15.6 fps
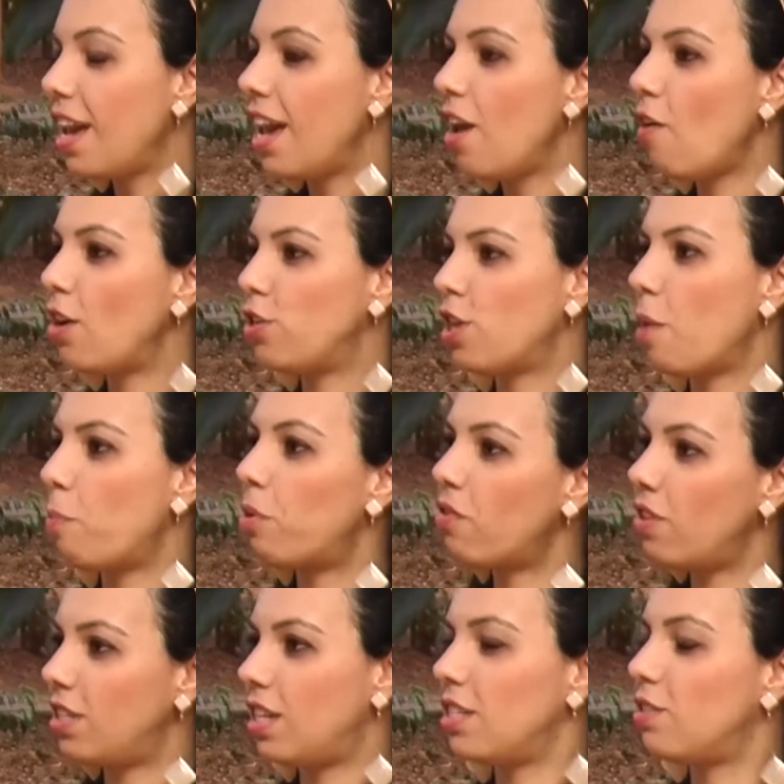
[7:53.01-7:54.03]
Eu acho que é
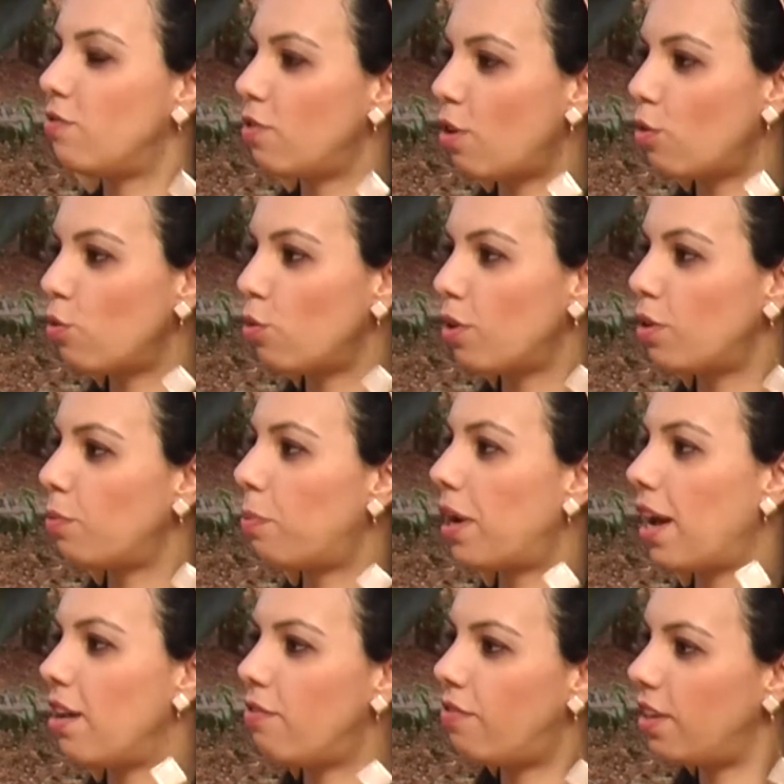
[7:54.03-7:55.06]
aproveitar esse final do ano
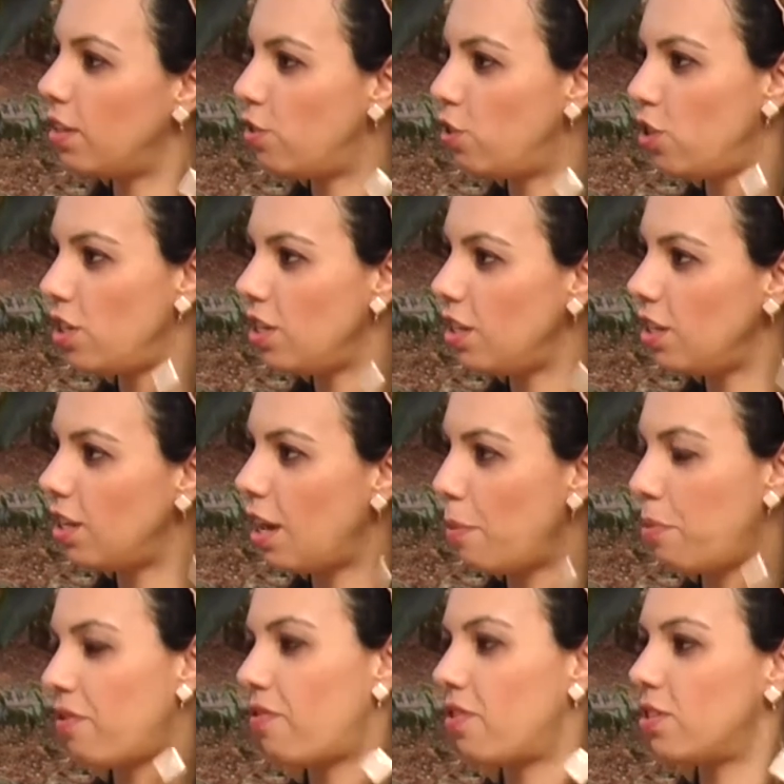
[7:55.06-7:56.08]
para refletir,
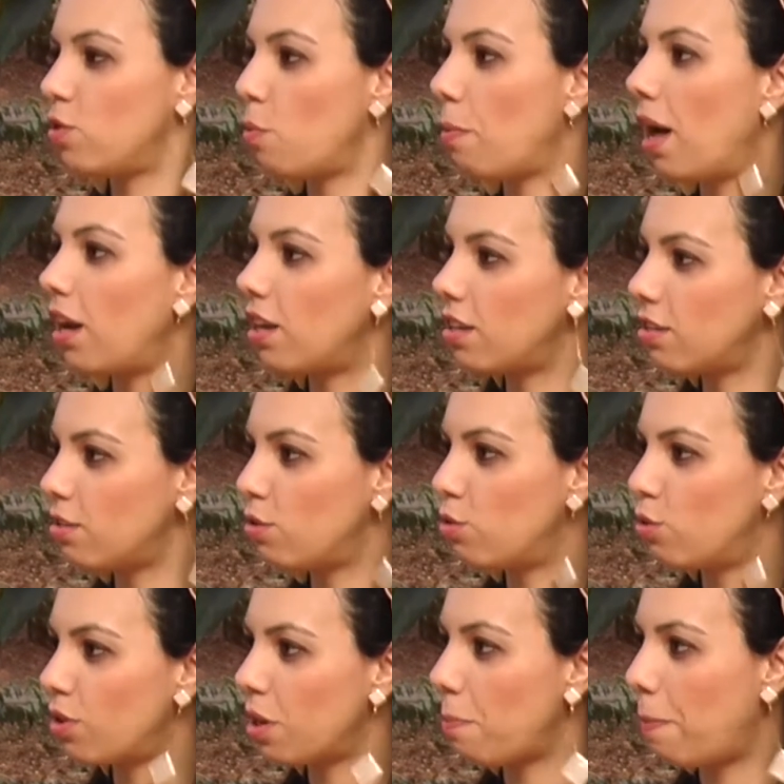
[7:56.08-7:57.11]
né, para fazer um balanço
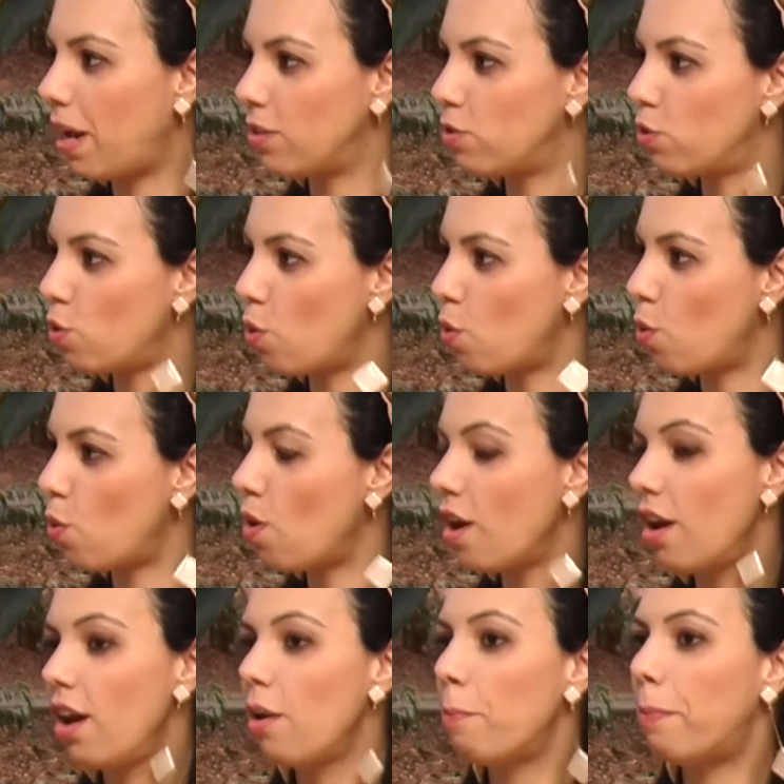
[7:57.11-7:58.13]
do que passou,
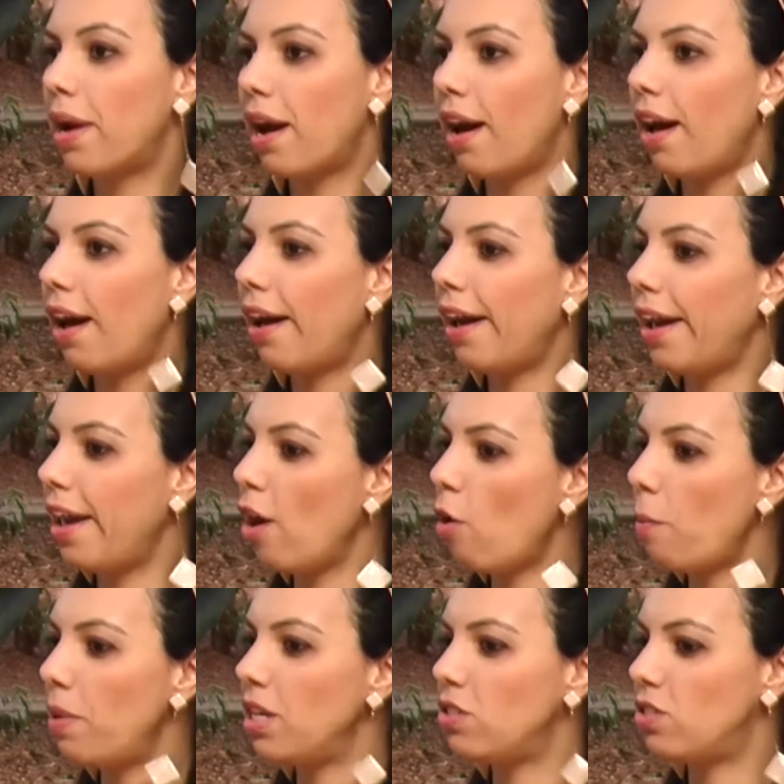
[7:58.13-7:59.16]
para
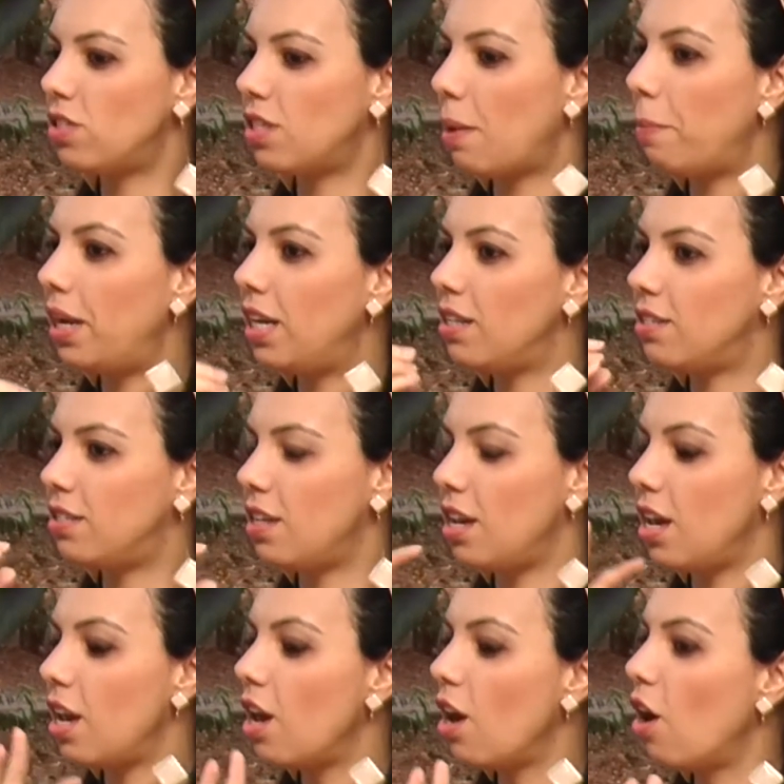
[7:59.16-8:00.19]
realmente
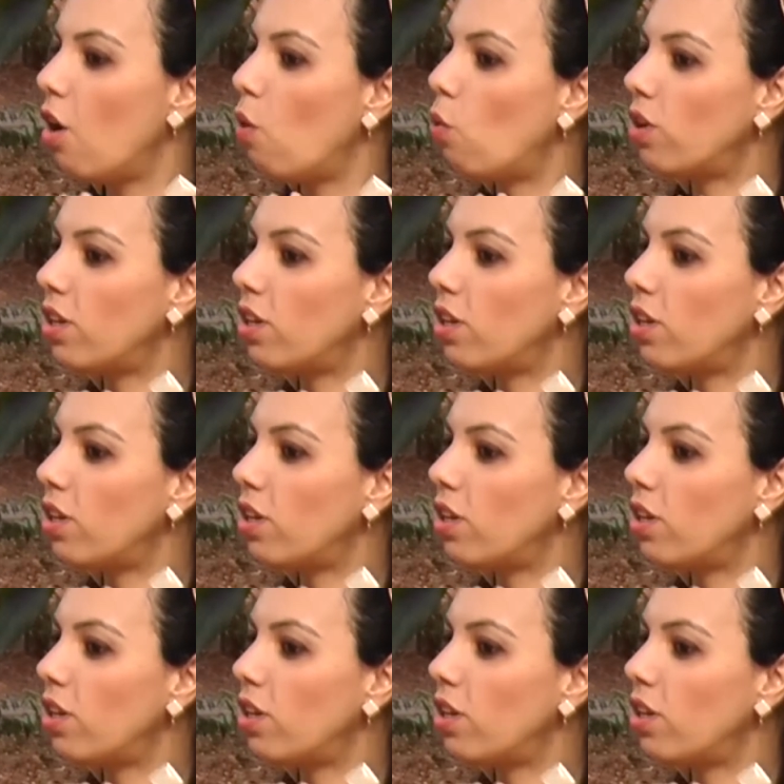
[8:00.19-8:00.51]
estabelecer o